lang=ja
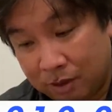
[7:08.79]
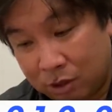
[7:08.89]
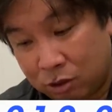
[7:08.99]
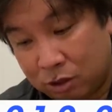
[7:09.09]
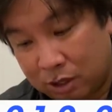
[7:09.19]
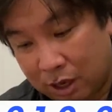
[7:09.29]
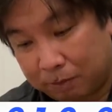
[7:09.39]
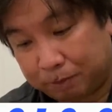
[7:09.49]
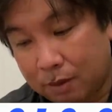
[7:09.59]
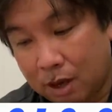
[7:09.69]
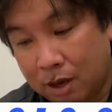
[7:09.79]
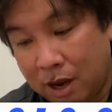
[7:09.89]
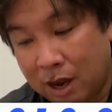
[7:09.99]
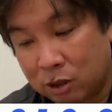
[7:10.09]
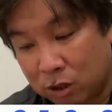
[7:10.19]
続いて、
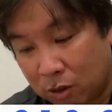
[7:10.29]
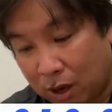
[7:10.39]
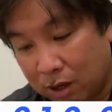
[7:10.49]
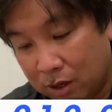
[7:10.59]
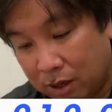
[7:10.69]
レアードには、